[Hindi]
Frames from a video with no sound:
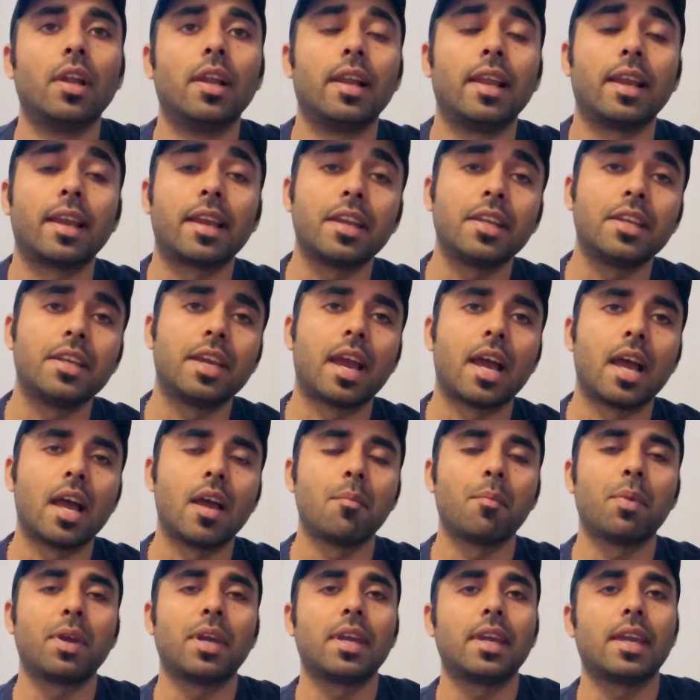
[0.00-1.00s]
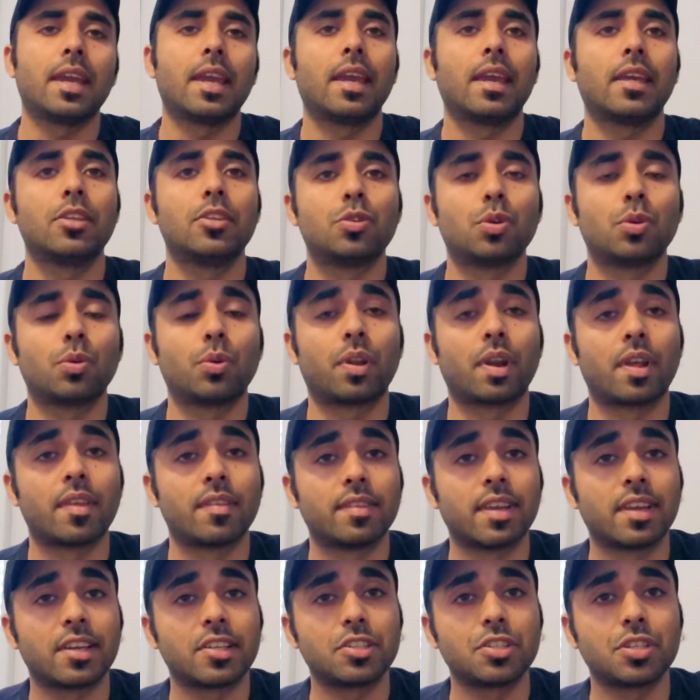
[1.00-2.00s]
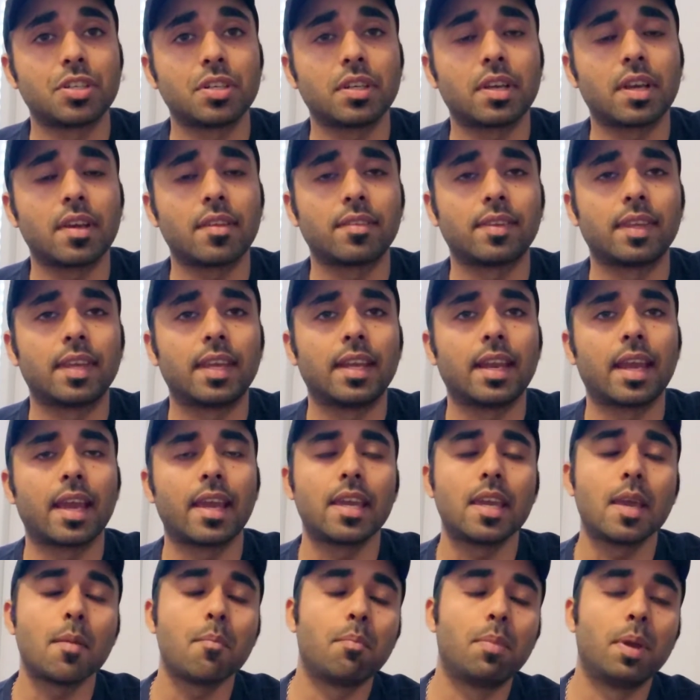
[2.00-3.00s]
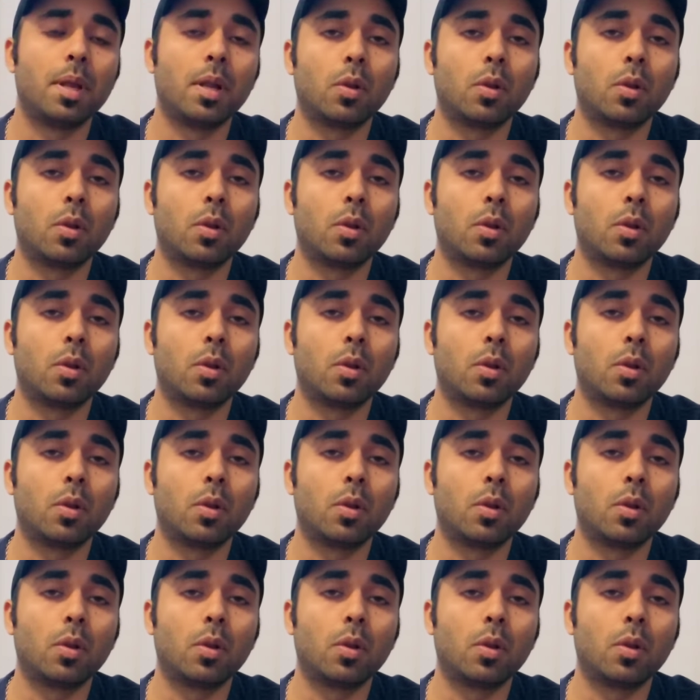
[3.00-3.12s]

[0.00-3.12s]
लेकिन यहाँ पे ये जो ट्रांजेक्शन का सीन है ये